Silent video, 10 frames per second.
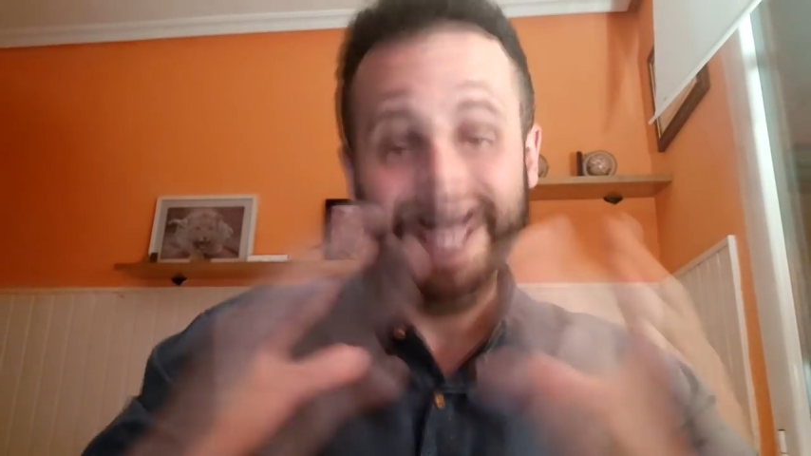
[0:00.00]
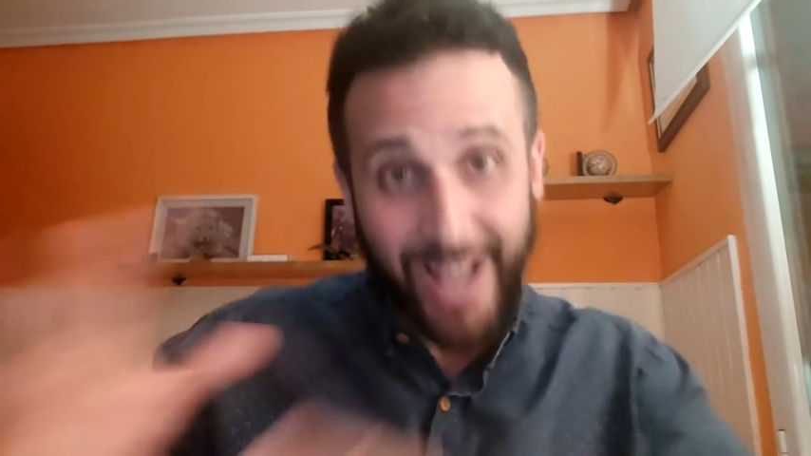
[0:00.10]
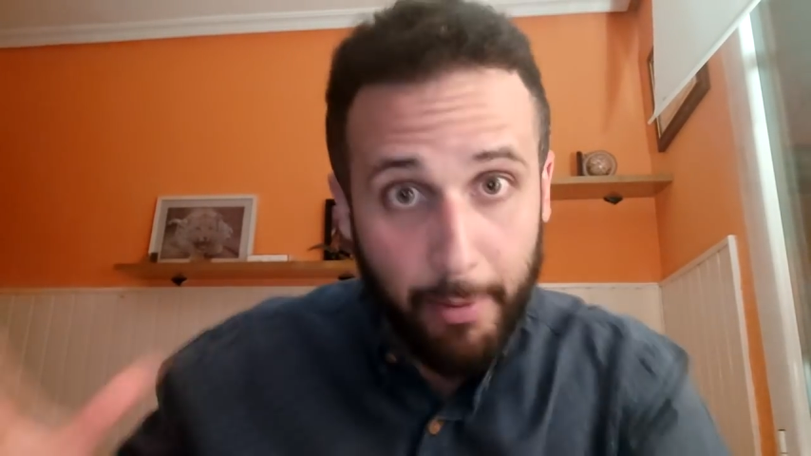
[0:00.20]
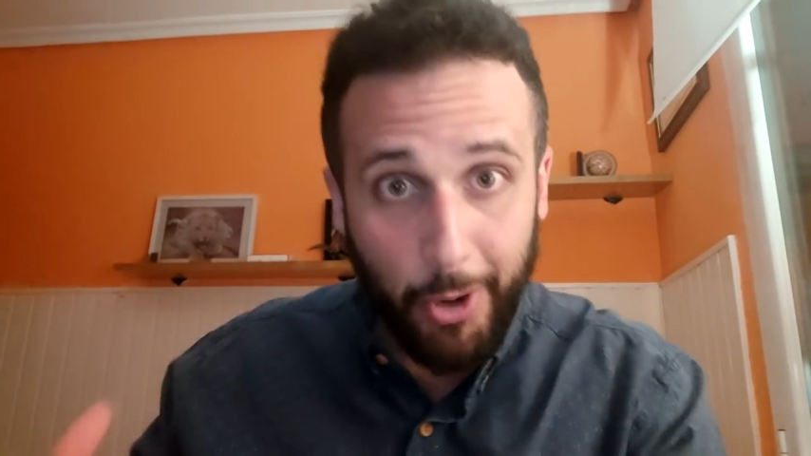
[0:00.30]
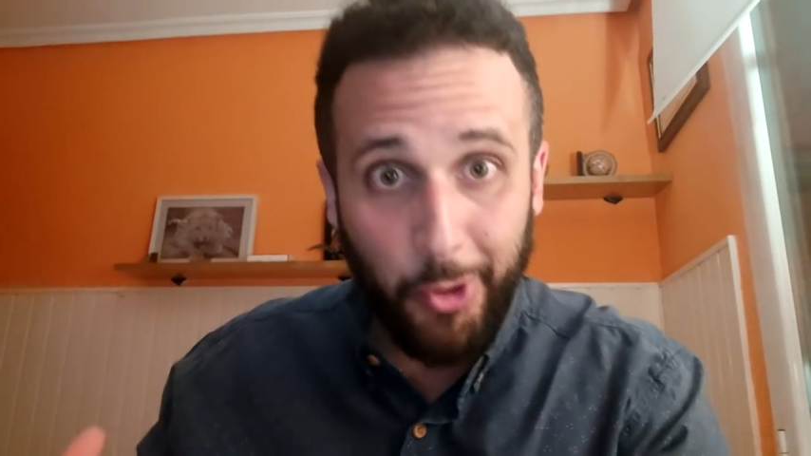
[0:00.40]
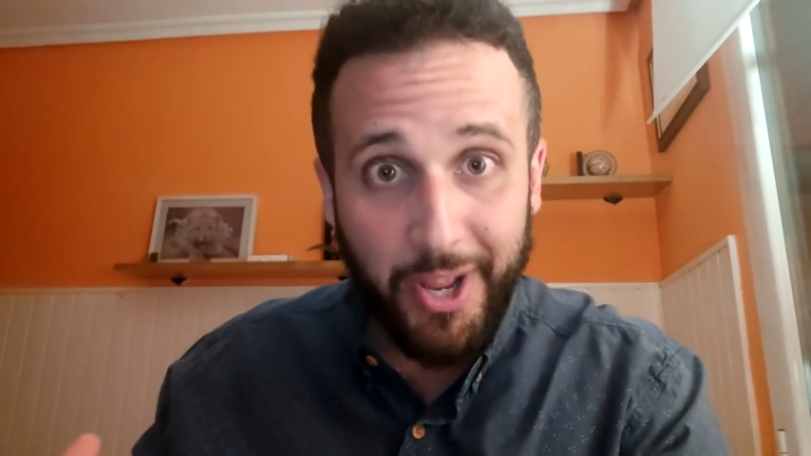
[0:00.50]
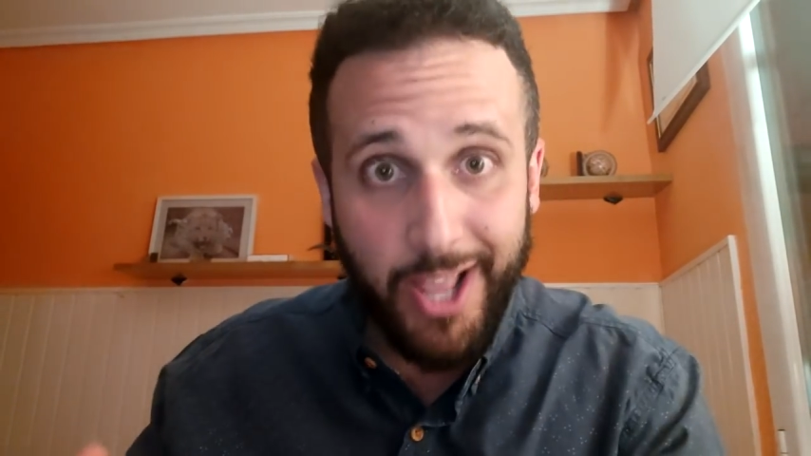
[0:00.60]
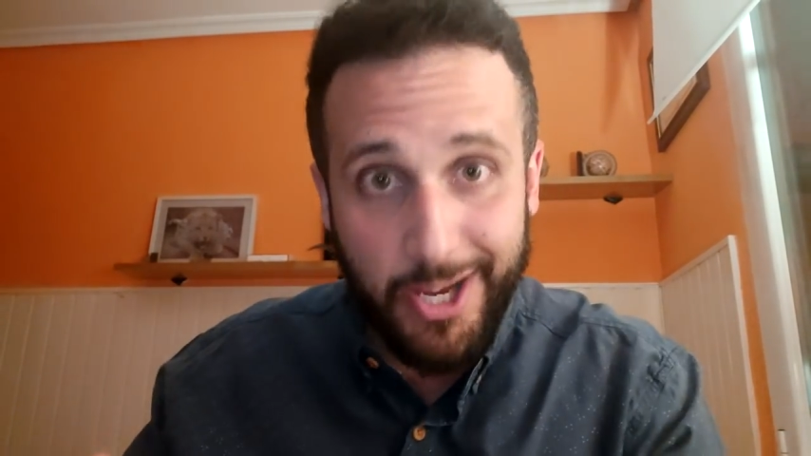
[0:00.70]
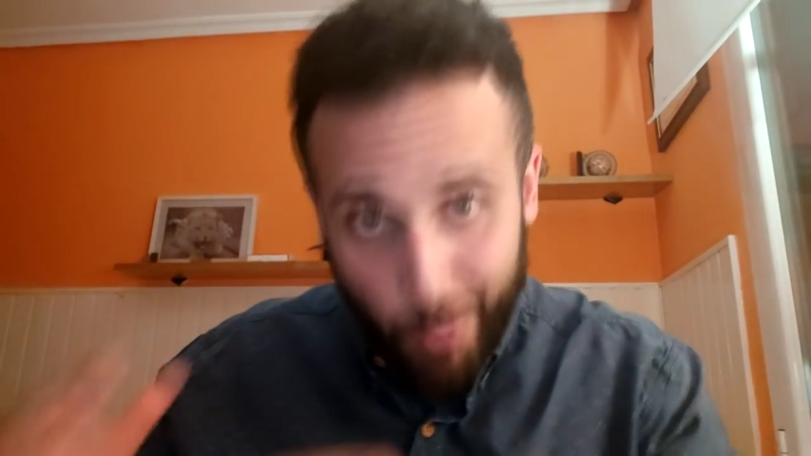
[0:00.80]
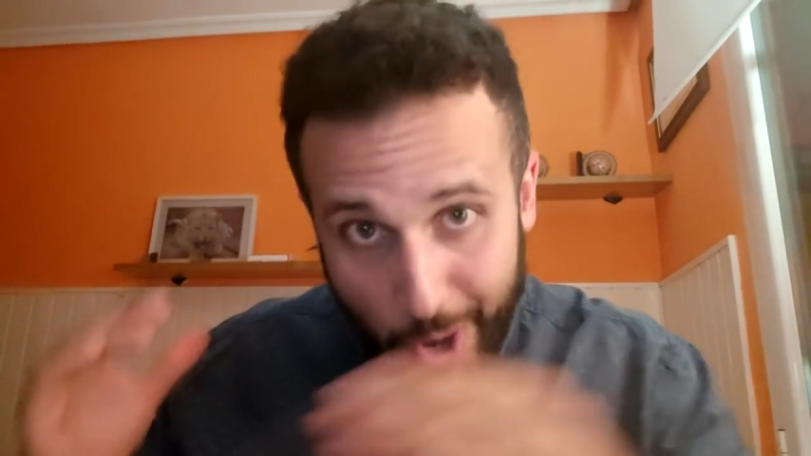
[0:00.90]
ya he hablado con
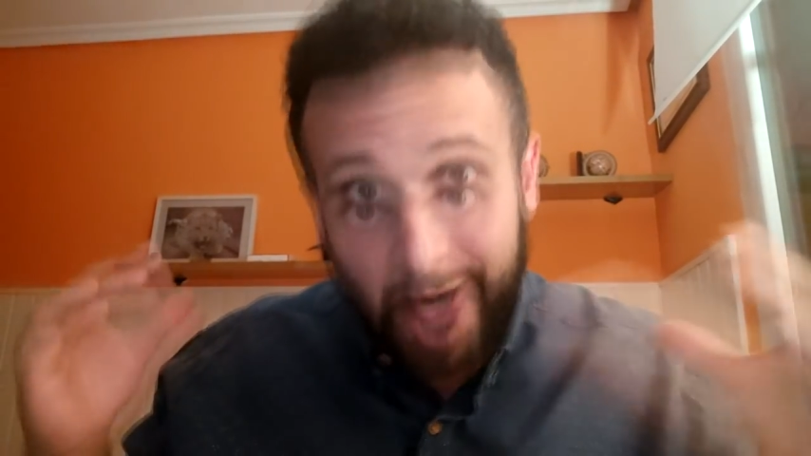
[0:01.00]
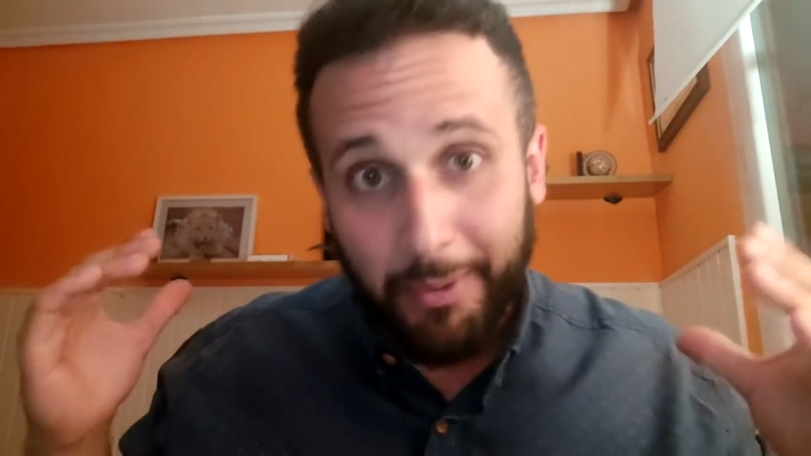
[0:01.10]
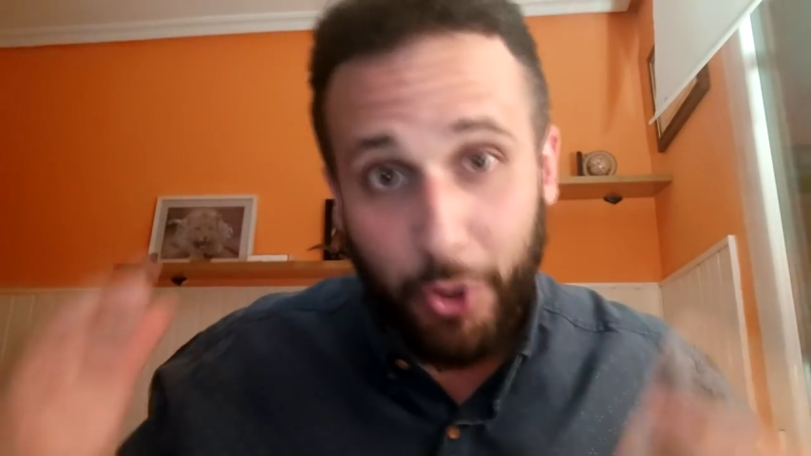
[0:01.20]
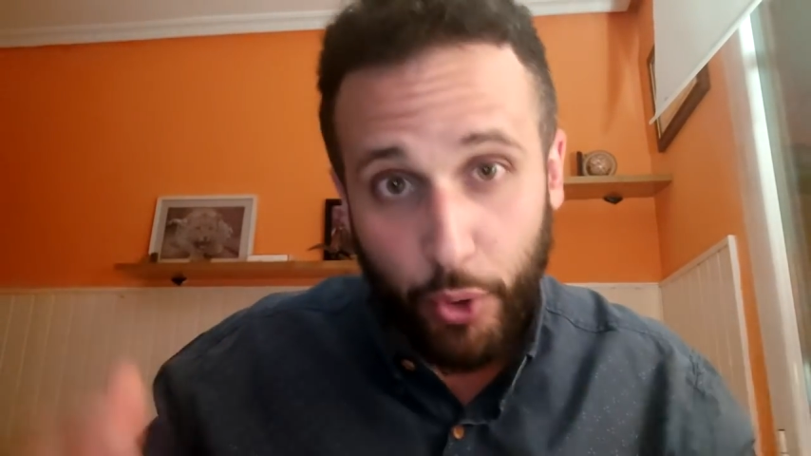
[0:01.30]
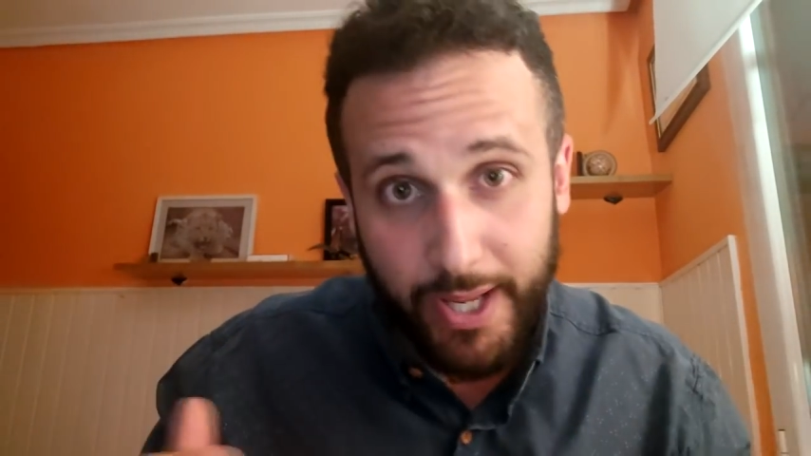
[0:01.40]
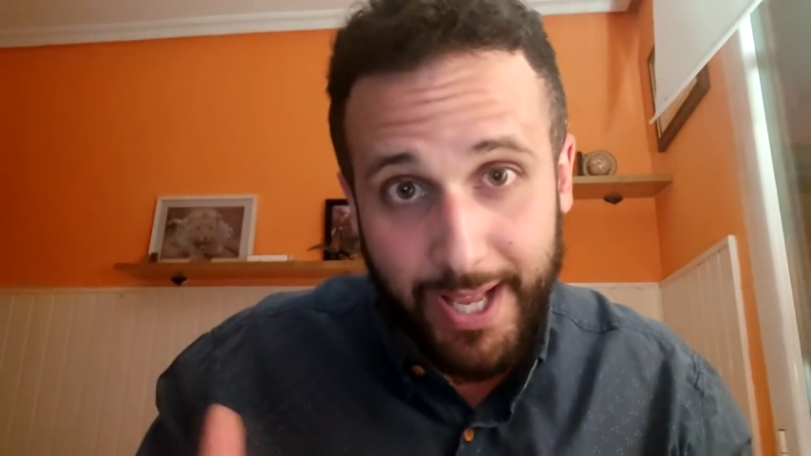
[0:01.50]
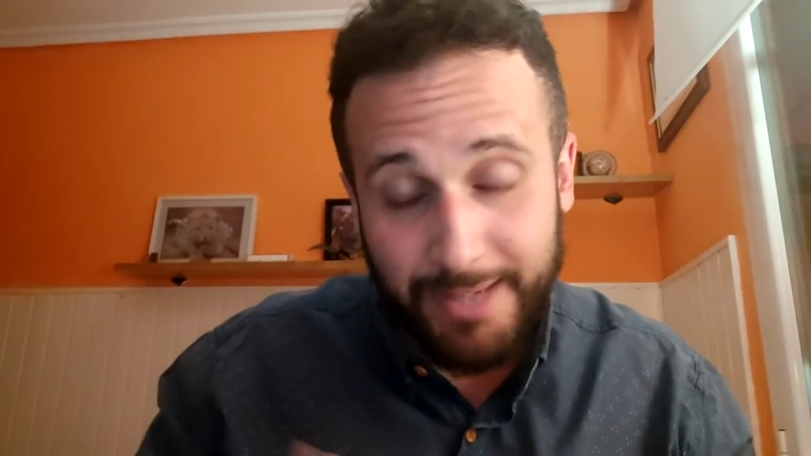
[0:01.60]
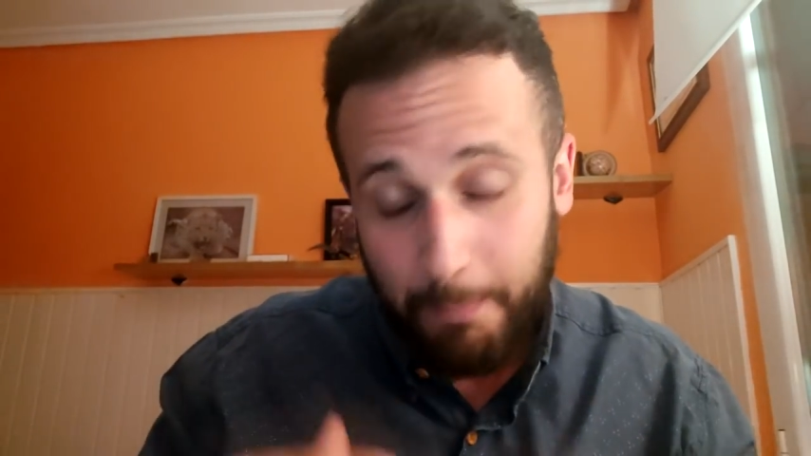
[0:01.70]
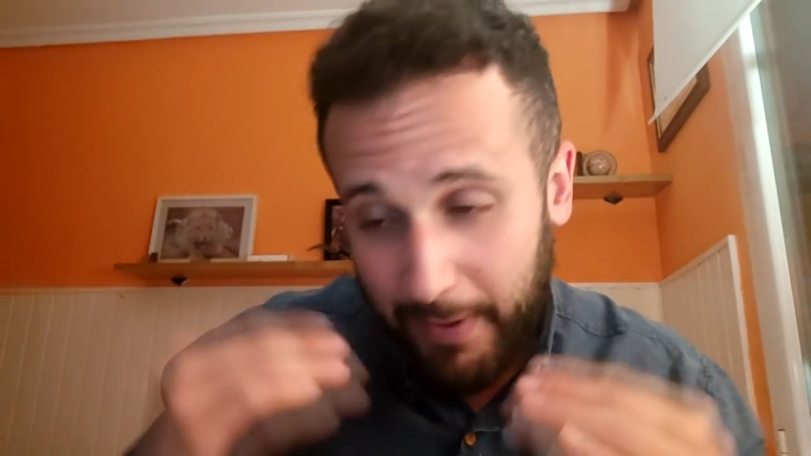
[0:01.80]
ellas, voy a grabar con ellas